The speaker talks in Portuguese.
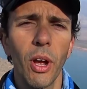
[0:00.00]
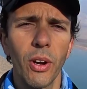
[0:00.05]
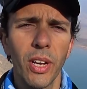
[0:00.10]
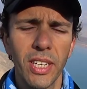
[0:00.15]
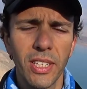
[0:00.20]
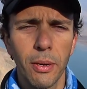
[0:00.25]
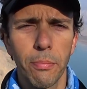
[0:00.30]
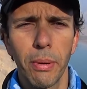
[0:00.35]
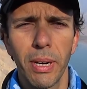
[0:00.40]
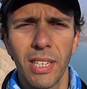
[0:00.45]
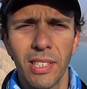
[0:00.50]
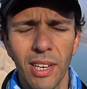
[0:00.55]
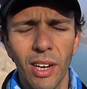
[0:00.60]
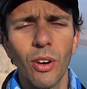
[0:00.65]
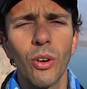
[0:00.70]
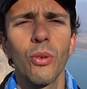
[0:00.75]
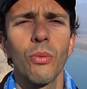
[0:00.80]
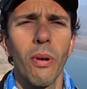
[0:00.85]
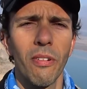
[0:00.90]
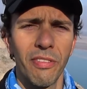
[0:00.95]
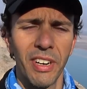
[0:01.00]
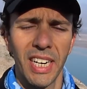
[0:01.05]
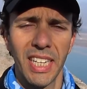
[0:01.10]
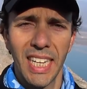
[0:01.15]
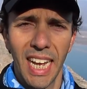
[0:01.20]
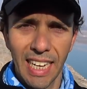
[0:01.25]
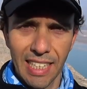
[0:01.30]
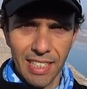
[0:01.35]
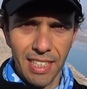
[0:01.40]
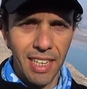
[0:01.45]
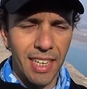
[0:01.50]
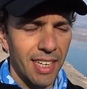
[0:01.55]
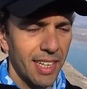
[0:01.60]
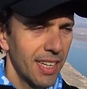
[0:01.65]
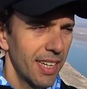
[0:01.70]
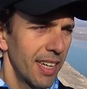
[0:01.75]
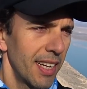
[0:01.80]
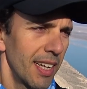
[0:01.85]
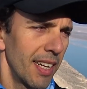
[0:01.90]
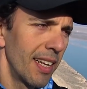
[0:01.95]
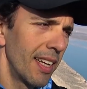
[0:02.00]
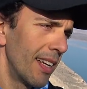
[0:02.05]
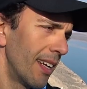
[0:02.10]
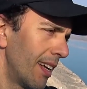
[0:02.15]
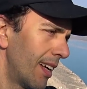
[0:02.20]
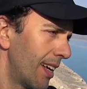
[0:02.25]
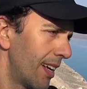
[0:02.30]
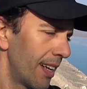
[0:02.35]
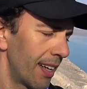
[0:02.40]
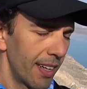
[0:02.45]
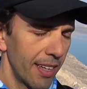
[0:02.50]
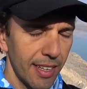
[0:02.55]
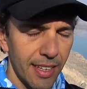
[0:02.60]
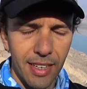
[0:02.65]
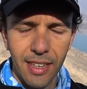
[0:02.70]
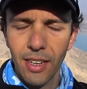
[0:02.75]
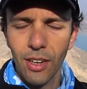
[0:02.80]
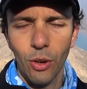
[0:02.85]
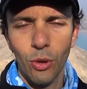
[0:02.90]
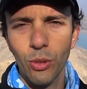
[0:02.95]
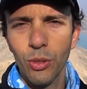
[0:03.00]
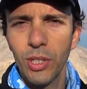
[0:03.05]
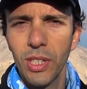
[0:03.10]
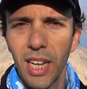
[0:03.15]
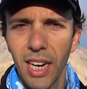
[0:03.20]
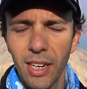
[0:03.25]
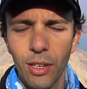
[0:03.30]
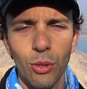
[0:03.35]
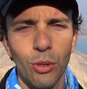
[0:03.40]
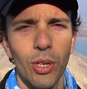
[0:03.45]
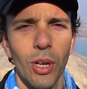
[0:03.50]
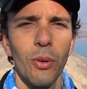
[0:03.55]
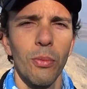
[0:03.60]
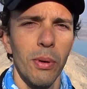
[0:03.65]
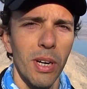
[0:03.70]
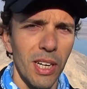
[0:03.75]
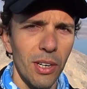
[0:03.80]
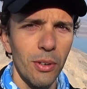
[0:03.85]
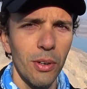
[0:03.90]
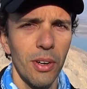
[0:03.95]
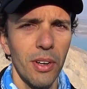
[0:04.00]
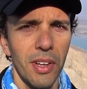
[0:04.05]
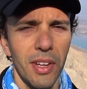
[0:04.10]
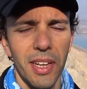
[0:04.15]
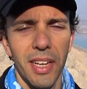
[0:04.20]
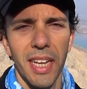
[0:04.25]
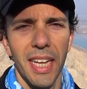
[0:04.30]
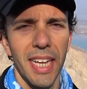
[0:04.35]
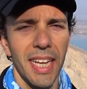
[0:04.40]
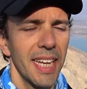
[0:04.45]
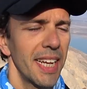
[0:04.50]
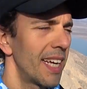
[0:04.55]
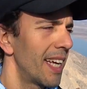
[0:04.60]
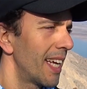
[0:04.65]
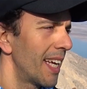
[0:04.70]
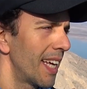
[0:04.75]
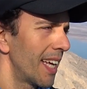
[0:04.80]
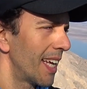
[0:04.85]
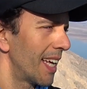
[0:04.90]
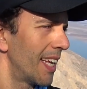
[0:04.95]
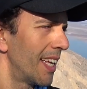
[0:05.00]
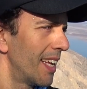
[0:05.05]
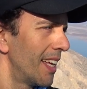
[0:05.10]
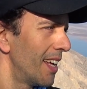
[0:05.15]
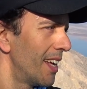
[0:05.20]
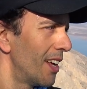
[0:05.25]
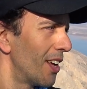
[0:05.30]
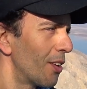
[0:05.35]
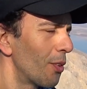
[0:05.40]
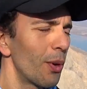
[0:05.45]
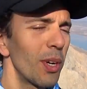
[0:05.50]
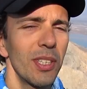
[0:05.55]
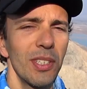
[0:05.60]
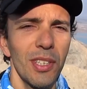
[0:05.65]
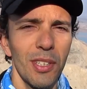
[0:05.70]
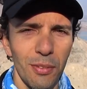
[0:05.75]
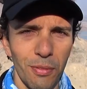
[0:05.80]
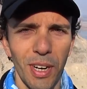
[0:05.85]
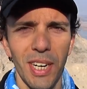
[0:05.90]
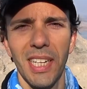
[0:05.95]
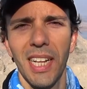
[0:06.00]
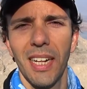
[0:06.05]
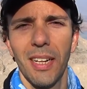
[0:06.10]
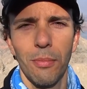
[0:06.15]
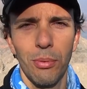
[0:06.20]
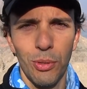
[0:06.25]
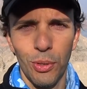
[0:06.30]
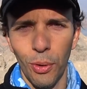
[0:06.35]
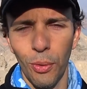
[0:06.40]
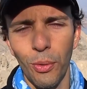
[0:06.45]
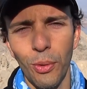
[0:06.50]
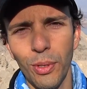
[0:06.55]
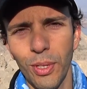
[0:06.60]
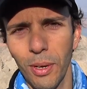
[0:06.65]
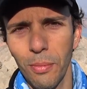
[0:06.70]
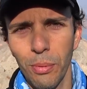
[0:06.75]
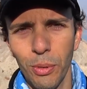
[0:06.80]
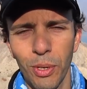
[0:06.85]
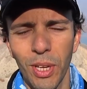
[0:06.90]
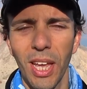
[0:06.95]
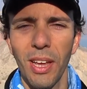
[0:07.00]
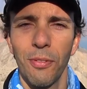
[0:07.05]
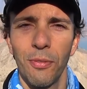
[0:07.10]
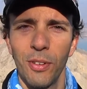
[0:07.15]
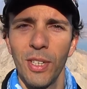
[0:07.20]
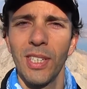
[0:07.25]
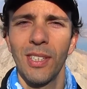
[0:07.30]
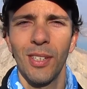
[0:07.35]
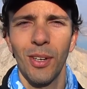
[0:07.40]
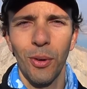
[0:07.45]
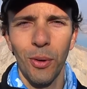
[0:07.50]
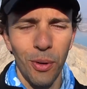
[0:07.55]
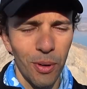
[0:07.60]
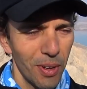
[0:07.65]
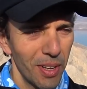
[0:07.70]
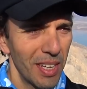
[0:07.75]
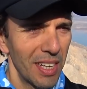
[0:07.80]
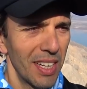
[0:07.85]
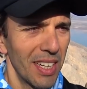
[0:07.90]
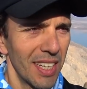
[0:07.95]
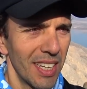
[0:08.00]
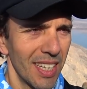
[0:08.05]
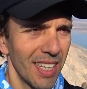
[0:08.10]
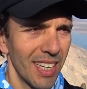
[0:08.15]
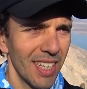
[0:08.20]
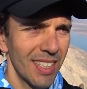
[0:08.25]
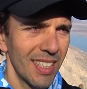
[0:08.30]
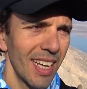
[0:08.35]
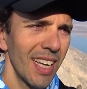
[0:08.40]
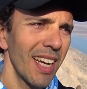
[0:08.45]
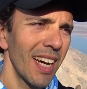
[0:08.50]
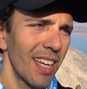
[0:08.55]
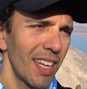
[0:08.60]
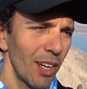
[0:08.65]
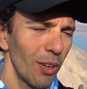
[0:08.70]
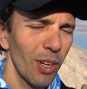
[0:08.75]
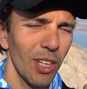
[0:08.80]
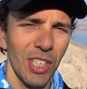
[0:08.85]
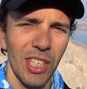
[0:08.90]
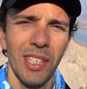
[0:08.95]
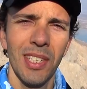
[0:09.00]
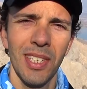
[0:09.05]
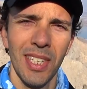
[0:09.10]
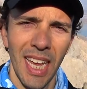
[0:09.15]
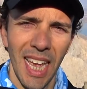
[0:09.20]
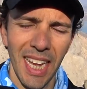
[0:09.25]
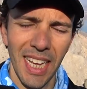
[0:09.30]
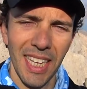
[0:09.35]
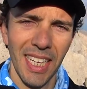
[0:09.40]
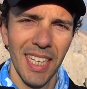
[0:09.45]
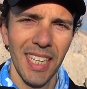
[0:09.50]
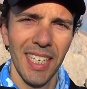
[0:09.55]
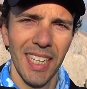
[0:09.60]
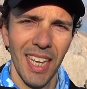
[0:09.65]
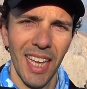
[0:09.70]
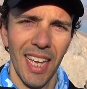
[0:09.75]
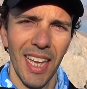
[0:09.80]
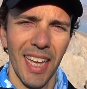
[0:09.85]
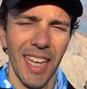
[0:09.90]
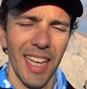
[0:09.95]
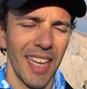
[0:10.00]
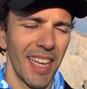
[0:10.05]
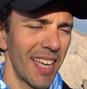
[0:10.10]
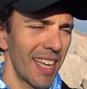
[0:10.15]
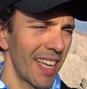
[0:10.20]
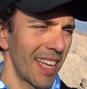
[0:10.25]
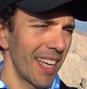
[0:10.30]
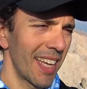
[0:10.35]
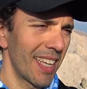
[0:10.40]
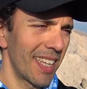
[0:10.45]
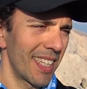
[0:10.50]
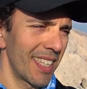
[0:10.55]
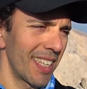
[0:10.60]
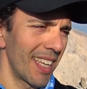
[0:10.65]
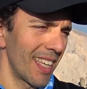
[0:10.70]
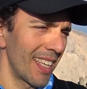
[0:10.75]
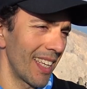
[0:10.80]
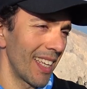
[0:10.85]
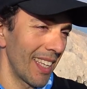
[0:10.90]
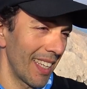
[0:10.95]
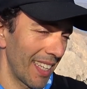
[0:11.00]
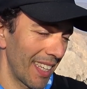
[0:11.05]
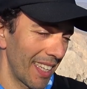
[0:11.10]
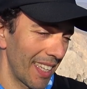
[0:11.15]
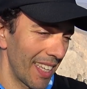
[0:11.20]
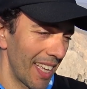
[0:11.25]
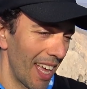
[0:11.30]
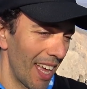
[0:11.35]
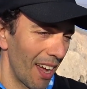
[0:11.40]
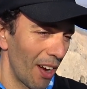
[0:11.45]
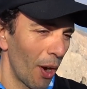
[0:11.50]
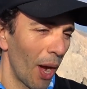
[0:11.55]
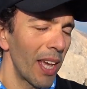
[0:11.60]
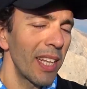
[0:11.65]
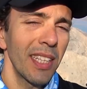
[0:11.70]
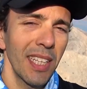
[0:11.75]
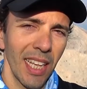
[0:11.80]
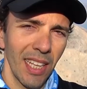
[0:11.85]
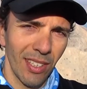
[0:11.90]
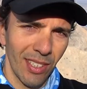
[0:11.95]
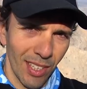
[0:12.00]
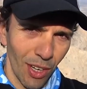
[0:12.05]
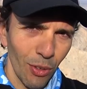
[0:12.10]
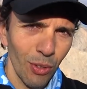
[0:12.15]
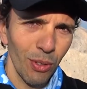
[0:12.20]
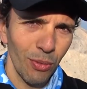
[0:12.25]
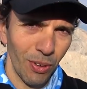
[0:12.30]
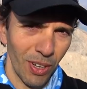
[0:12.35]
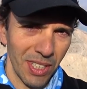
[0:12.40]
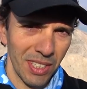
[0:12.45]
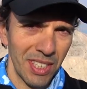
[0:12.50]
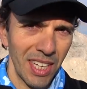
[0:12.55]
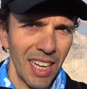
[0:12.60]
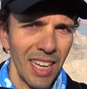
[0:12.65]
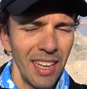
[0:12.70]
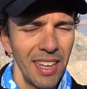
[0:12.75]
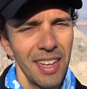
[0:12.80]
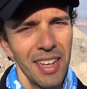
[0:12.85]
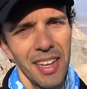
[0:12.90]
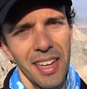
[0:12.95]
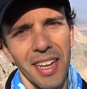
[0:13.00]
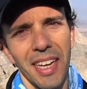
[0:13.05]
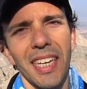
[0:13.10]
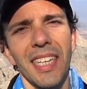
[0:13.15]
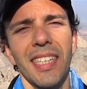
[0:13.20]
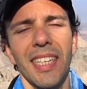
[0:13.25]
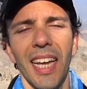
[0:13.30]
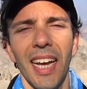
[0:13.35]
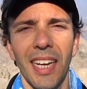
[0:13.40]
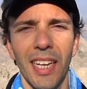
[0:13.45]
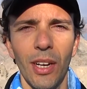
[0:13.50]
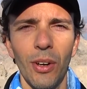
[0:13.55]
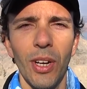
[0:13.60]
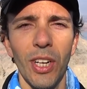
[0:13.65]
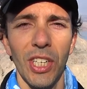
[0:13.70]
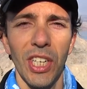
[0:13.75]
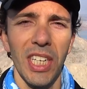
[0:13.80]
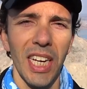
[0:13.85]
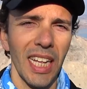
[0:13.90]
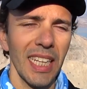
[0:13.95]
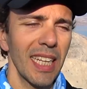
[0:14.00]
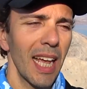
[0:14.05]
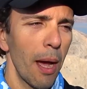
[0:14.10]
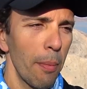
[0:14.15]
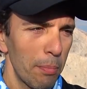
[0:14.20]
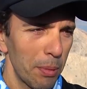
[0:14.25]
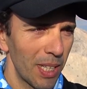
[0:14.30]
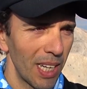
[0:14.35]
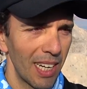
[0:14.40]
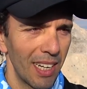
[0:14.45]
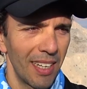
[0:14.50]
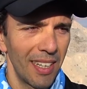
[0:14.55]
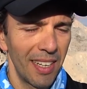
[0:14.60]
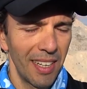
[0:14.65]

que alguém te aparecer com alguma verdade, considera que o ser humano é, não existe verdade absoluta para o que é físico. É, tem aquilo que a gente segue, que é, que é a intenção de fazer, e tem aquilo que a gente adapta